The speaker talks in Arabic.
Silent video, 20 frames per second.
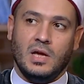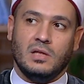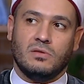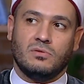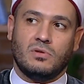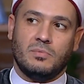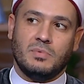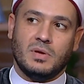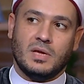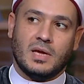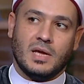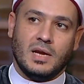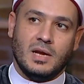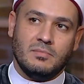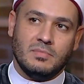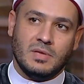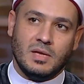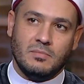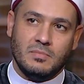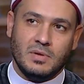طب
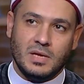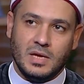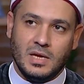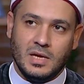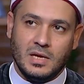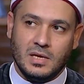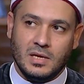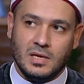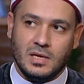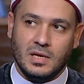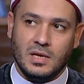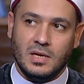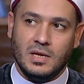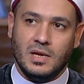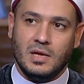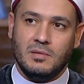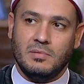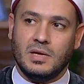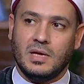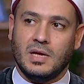الكلام ده منين
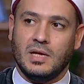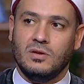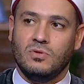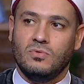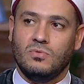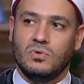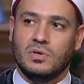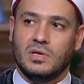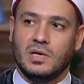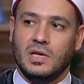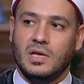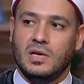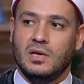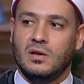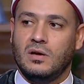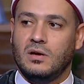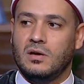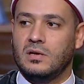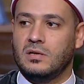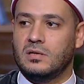النبي كان يقول ك...
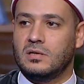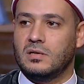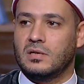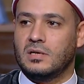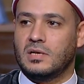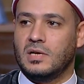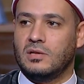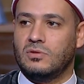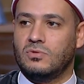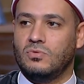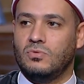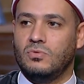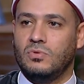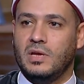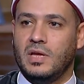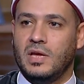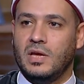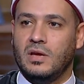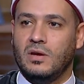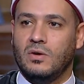النار كانت تقول
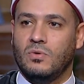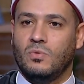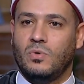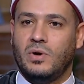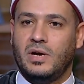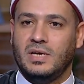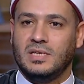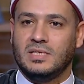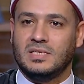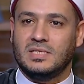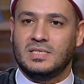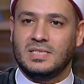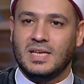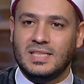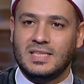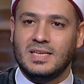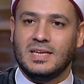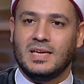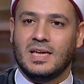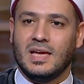ايه
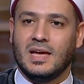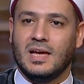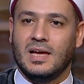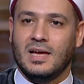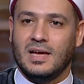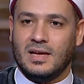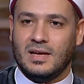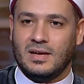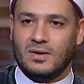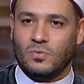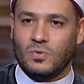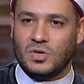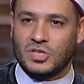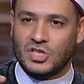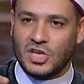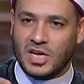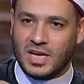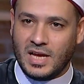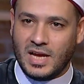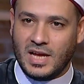وعزتك
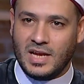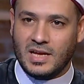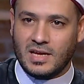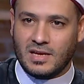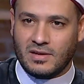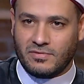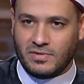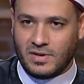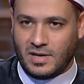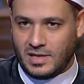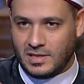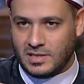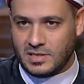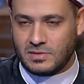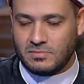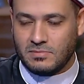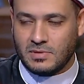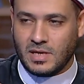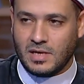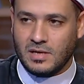وجلالك في
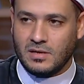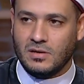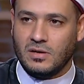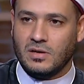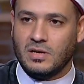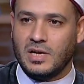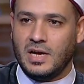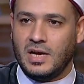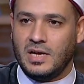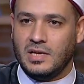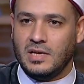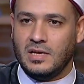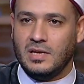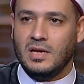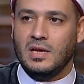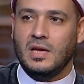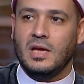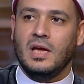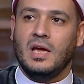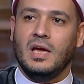الحديث بتاع النار يعني
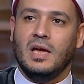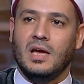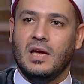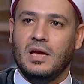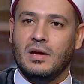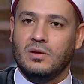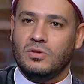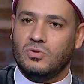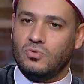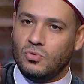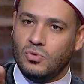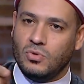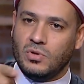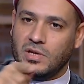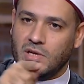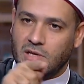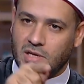آه تقول